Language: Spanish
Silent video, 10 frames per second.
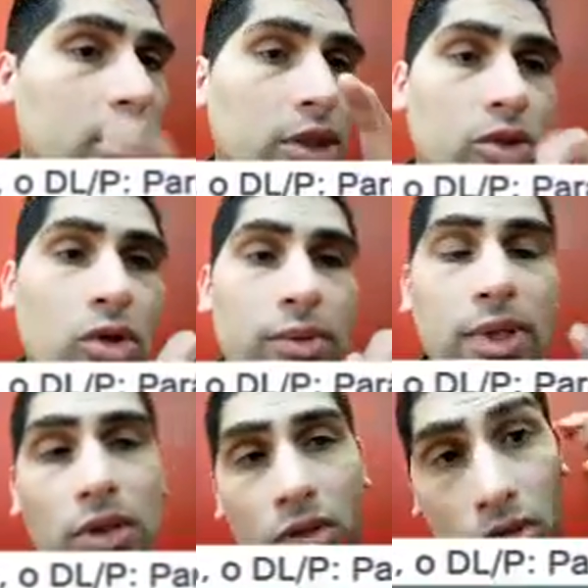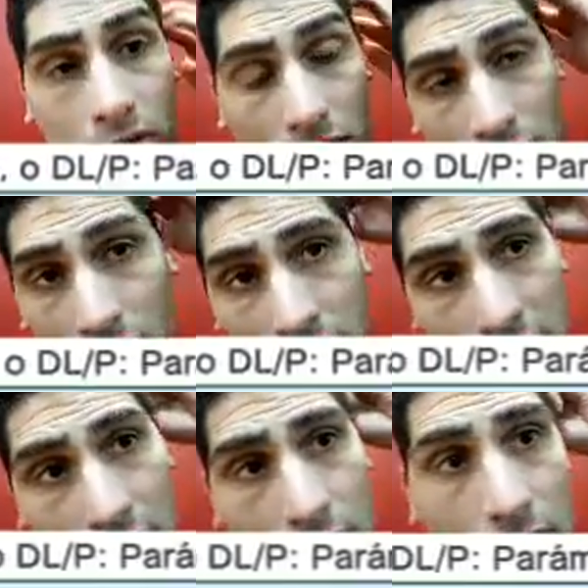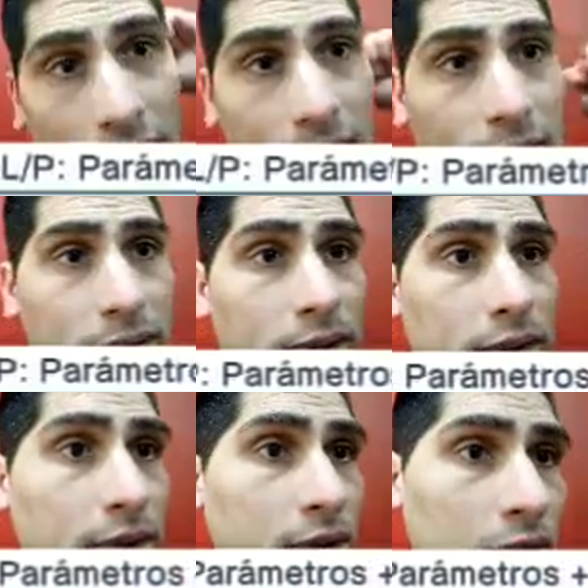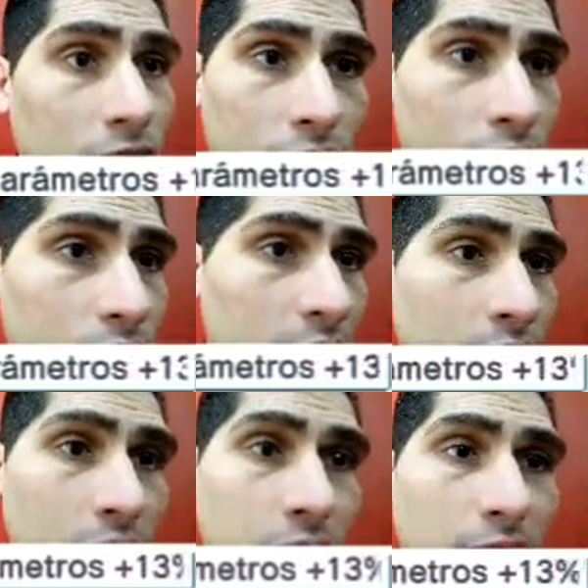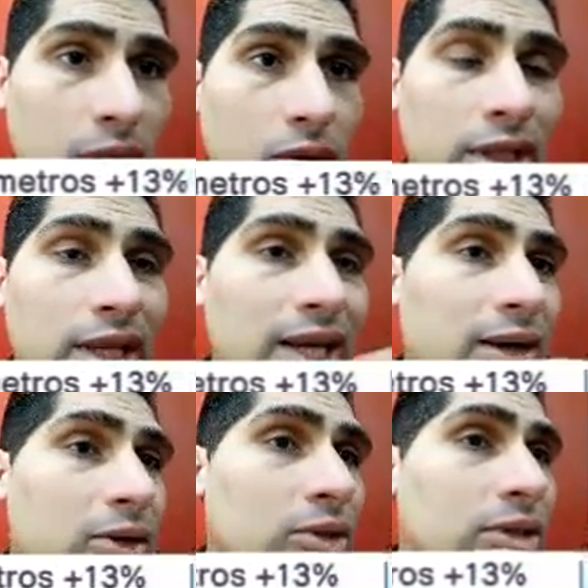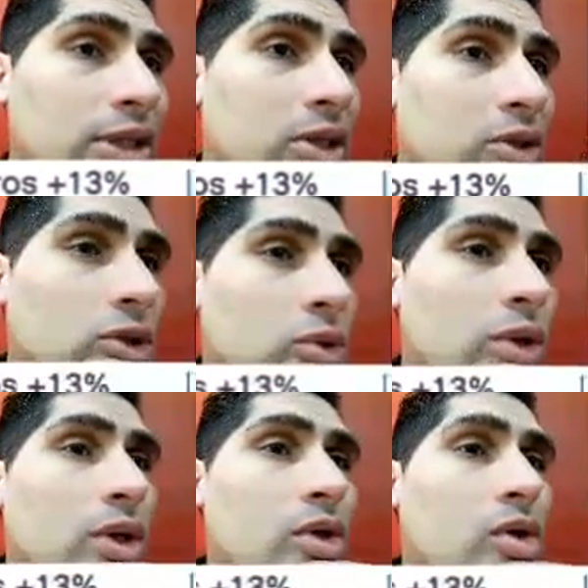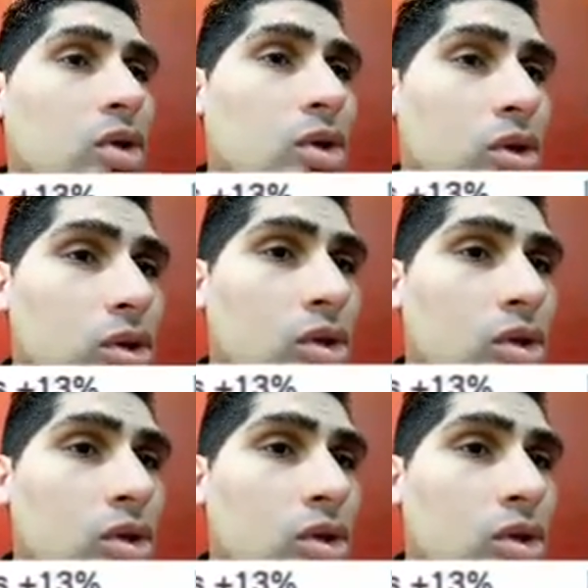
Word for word: Estoy bien con los azules y otro jugador no tengo. Tendría que conseguir otro jugador rojo.